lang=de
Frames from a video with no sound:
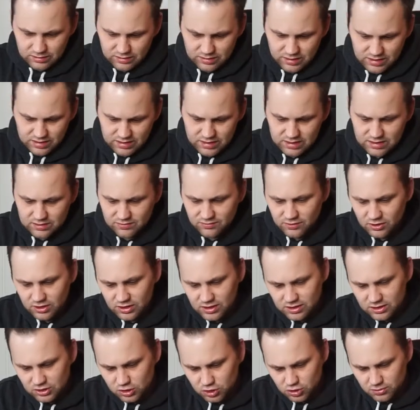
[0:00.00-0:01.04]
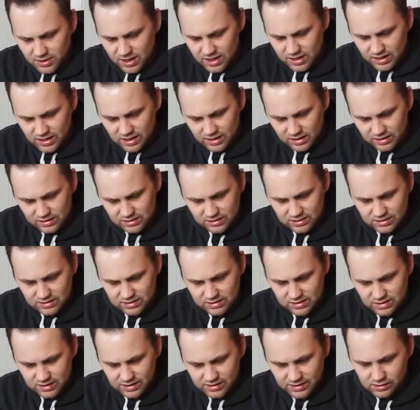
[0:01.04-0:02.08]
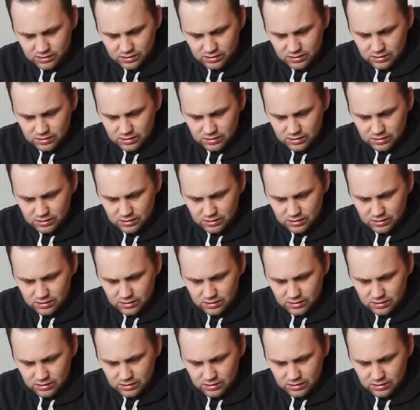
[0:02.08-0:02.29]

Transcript: das ist wirklich schwergängig, das Teil